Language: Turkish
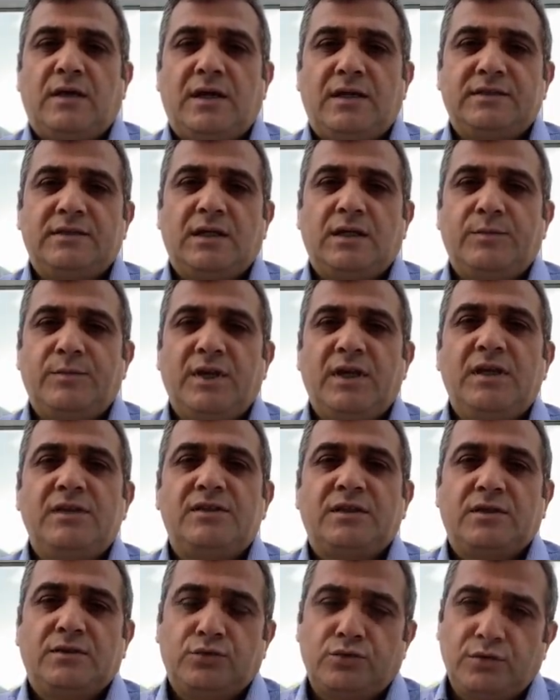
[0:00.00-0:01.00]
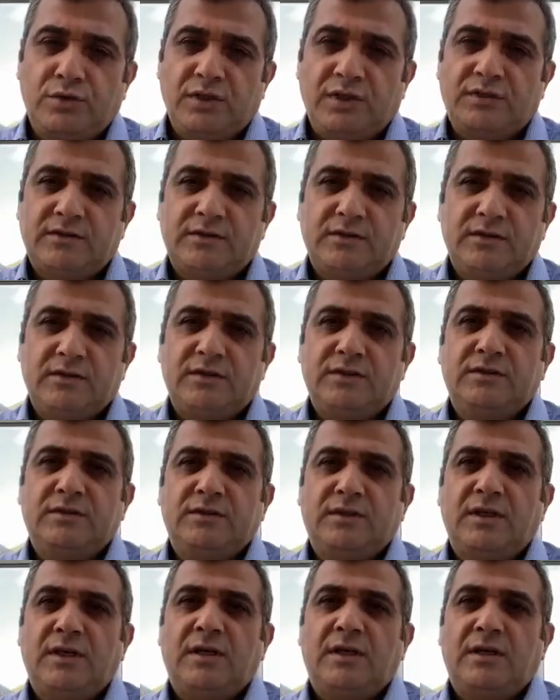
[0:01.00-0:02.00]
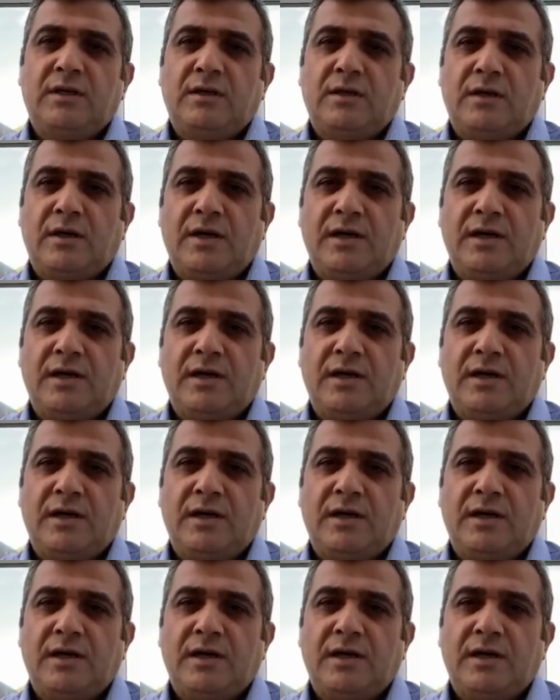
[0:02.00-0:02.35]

Azerbaycan'ın Türkiye sınırında